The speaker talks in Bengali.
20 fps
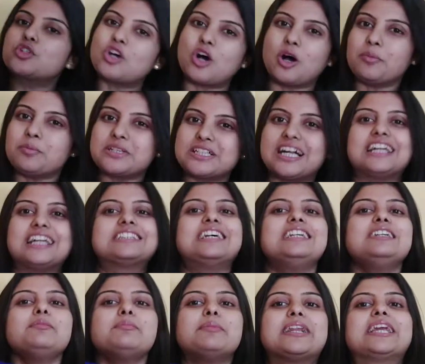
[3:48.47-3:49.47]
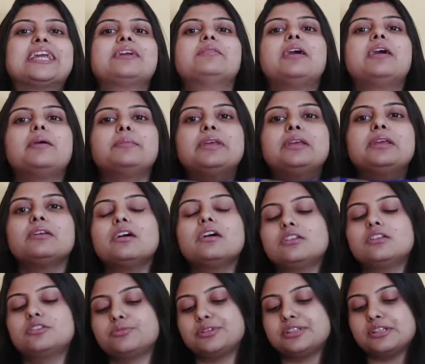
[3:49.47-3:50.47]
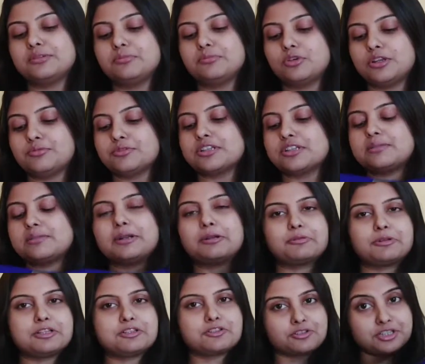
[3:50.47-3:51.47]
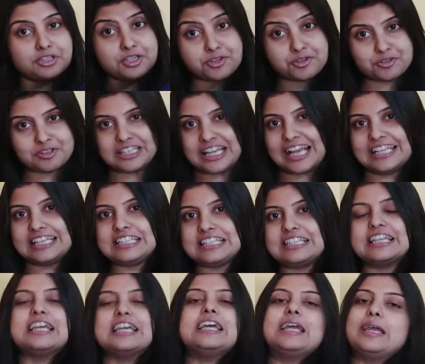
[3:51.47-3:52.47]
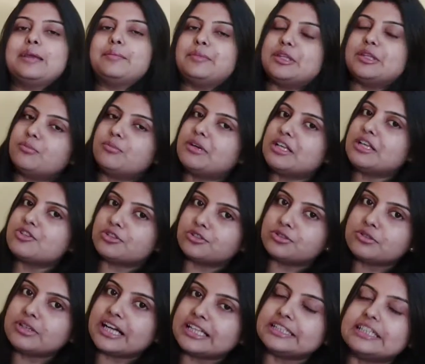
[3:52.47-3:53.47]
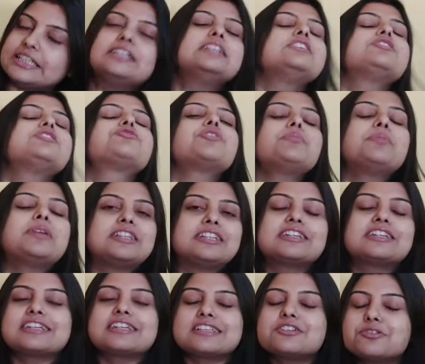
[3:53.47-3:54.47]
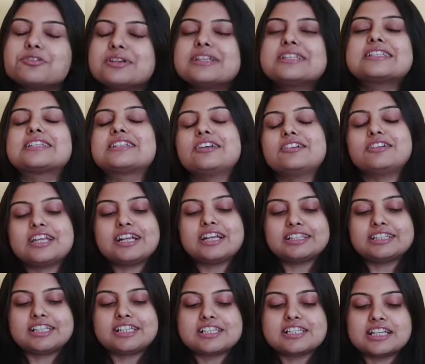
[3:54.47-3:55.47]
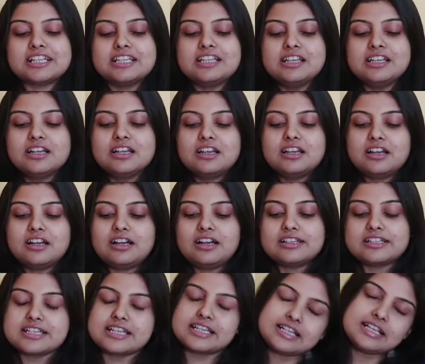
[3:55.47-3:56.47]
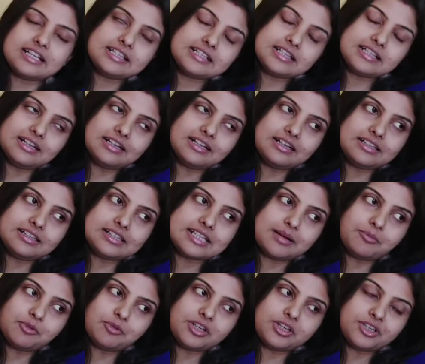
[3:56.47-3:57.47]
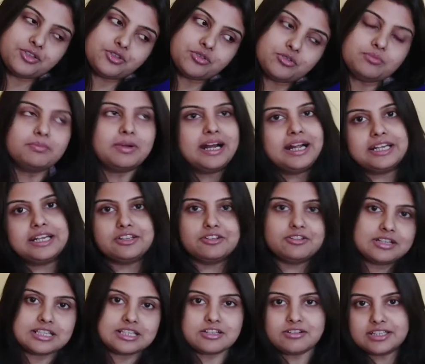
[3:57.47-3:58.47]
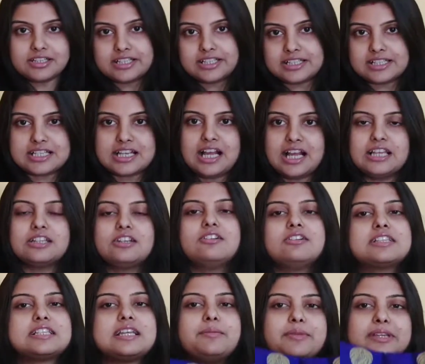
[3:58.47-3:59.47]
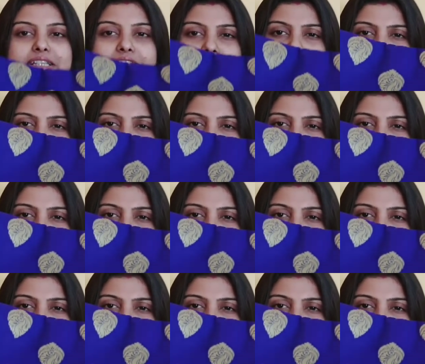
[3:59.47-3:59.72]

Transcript: সফট কাতান মানে আমি তোমাদের বলে বোঝাতে পারবো না যথেষ্ট লাইট এমনি তোমরা যত কাতান নিশ্চয়ই মেয়েদের কাছে রয়েছে অনেক কাতান শাড়ি সেটা যেমন একটু ভারীও আছে অনেকের কাছে হালকাও আছে আমি এটা